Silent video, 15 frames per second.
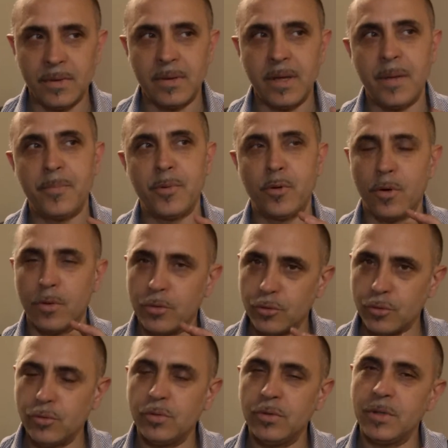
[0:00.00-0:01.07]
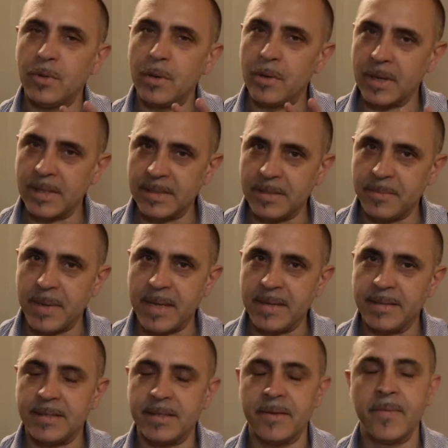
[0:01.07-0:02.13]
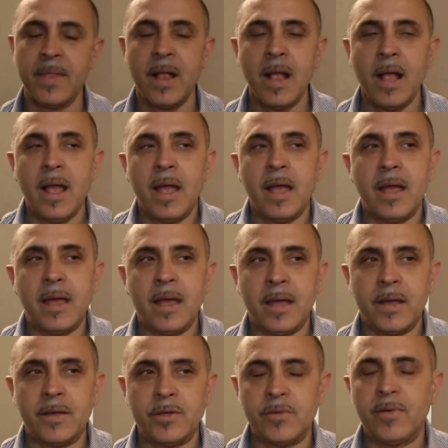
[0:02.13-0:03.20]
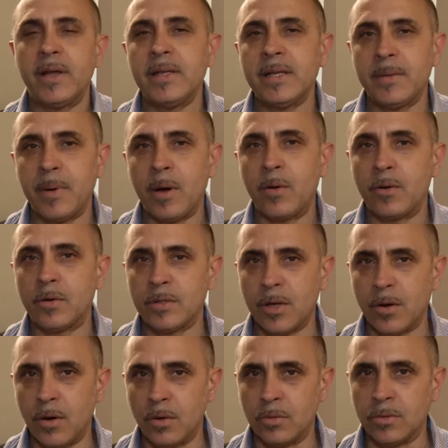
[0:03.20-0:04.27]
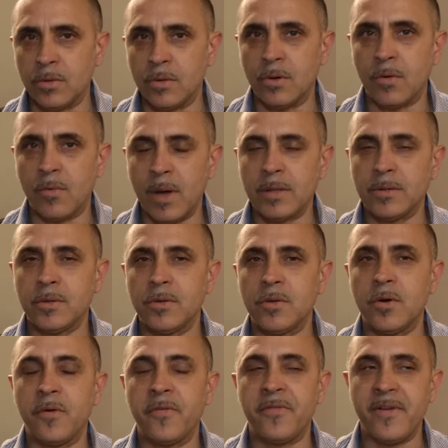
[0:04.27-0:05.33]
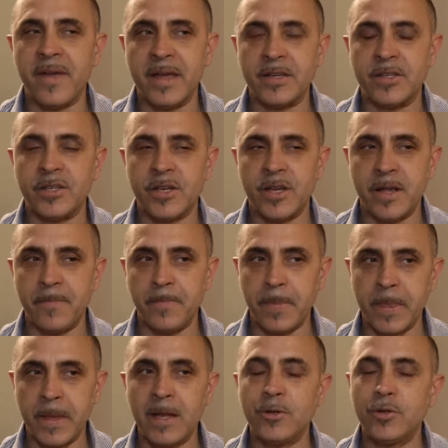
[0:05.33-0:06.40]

è più conosciuto di quello che si pensi. Eh, Giovanni Paolo II, quando fece il